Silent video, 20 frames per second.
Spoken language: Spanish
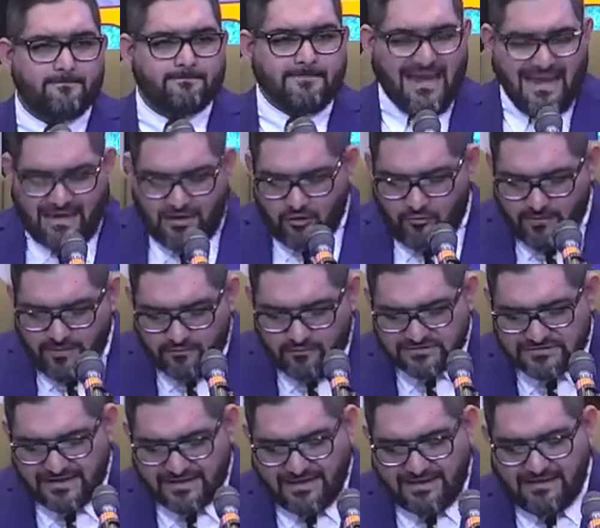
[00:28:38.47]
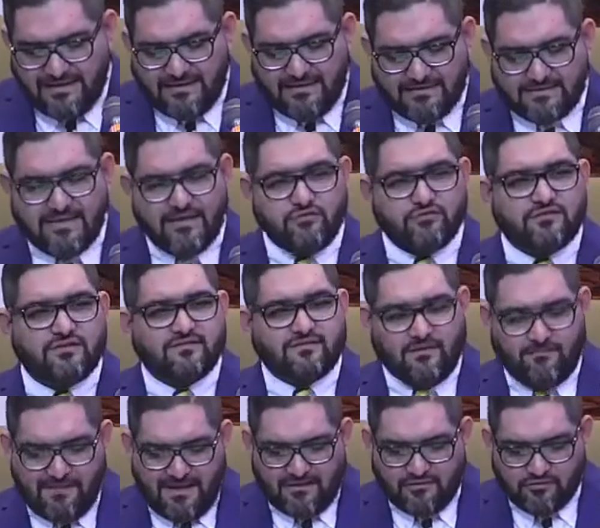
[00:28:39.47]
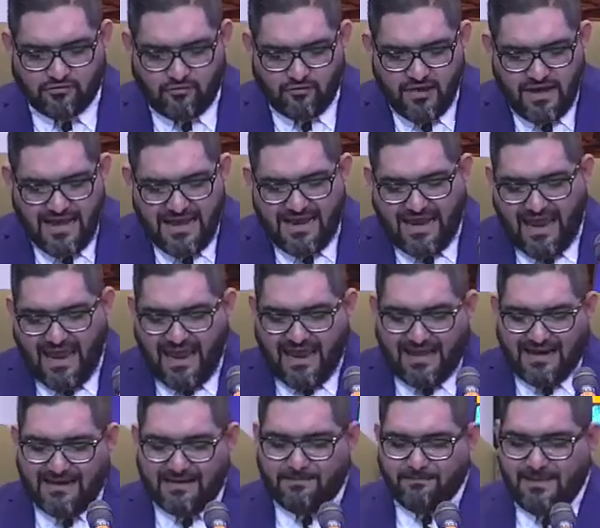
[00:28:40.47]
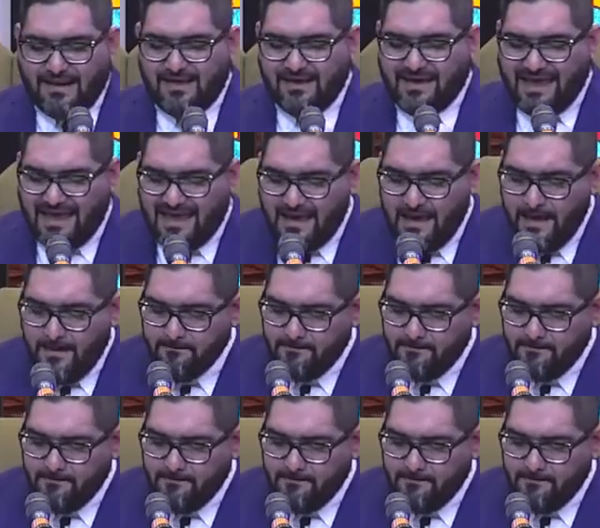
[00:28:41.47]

Y lo vemos aquí en el Antiguo Testamento, que era para qué?